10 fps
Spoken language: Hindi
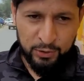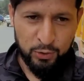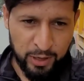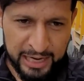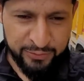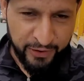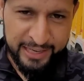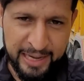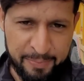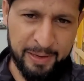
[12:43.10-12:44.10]
तो गाइज
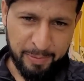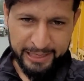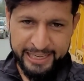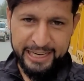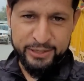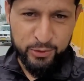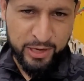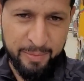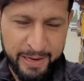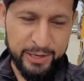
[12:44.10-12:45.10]
फाइनली अपनी बिल्डिंग कट
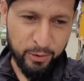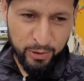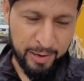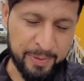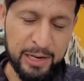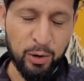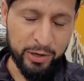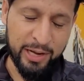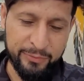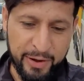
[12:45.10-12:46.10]
चुकी है भाई और अपना
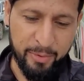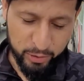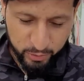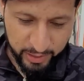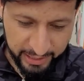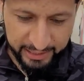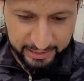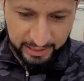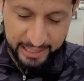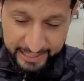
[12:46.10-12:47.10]
लोड कंफर्म हो चुका है
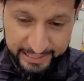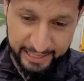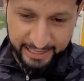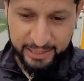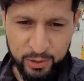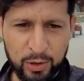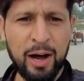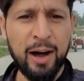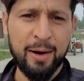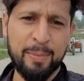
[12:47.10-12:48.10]
दिल्ली के लिए तो
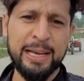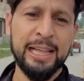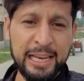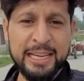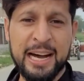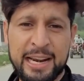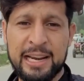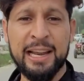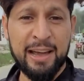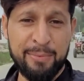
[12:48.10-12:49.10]
भाई दिल्ली जा रहे
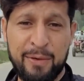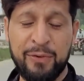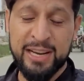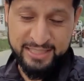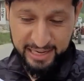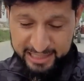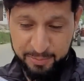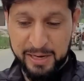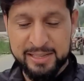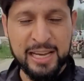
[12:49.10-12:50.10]
हैं लाइफ में फर्स्ट
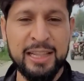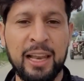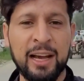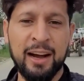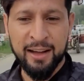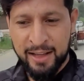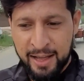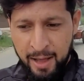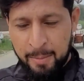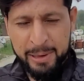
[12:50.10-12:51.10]
एक्सपीरियंस है दिल्ली का
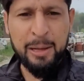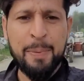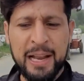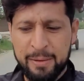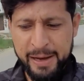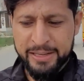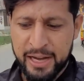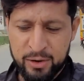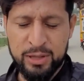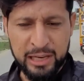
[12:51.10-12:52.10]
मतलब पहली बार जा
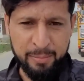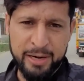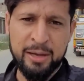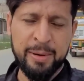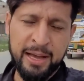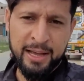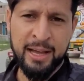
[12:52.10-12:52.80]
रहा हूँ दिल्ली मंडी में